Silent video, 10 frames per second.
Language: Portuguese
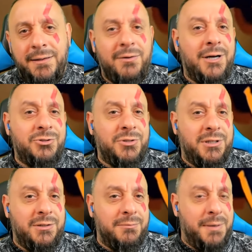Eu acho
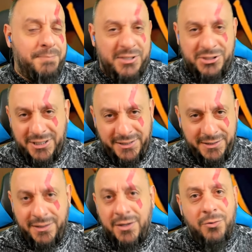que numa
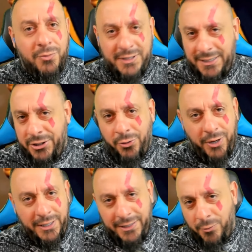peixaria, o cara que
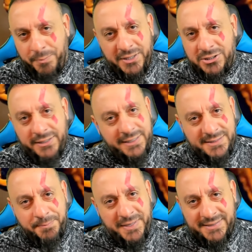olha um peixe
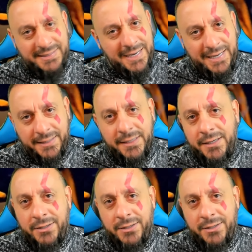desse pensa, cara,